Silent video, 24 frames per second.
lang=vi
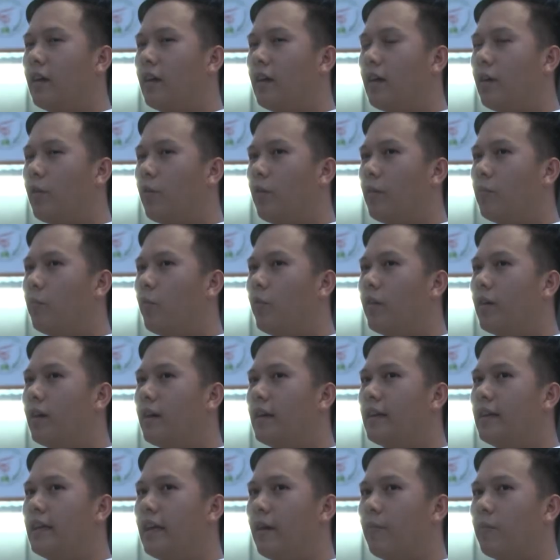Câu lạc bộ
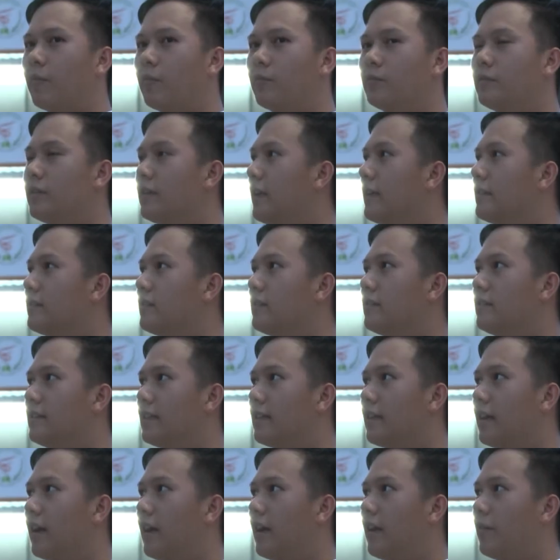khởi nghiệp cũng như là chương
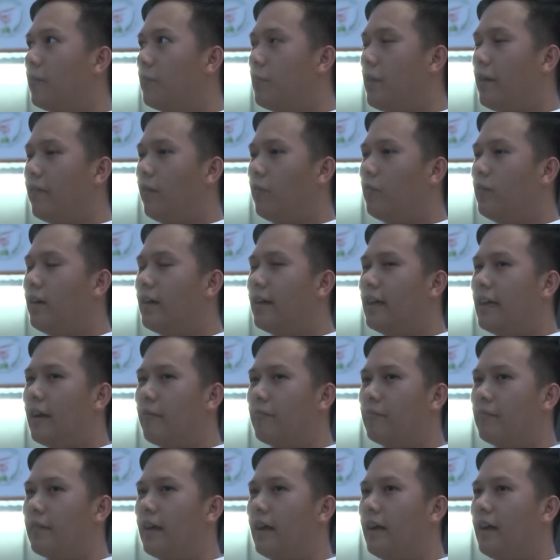trình bệ phóng khởi nghiệp
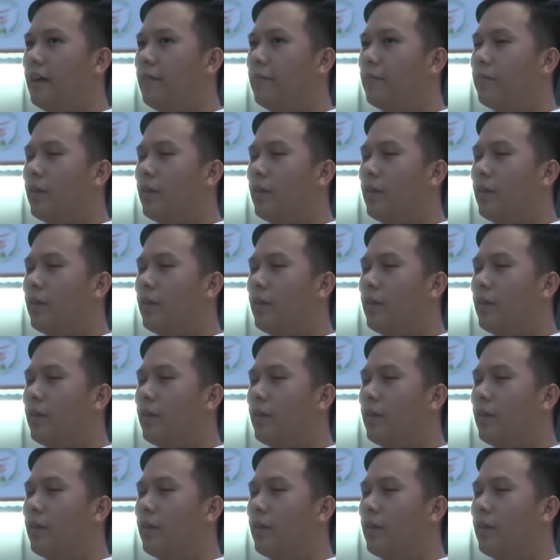đã